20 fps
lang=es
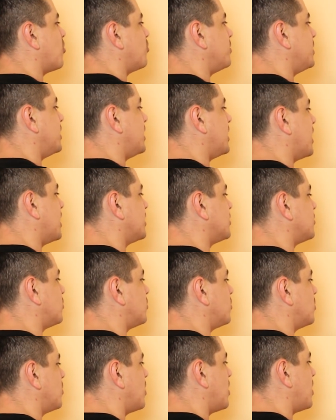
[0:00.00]

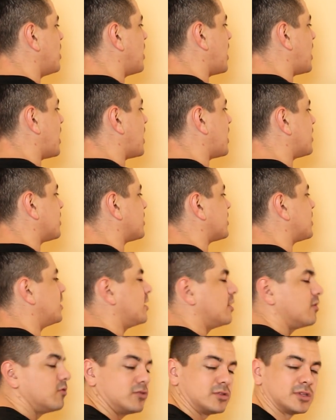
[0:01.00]
obligando a que
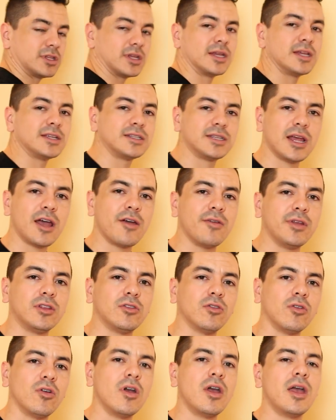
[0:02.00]
le guste ese
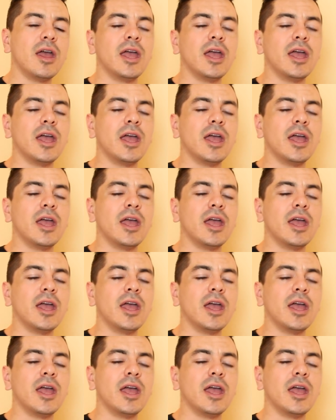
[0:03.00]
hábito.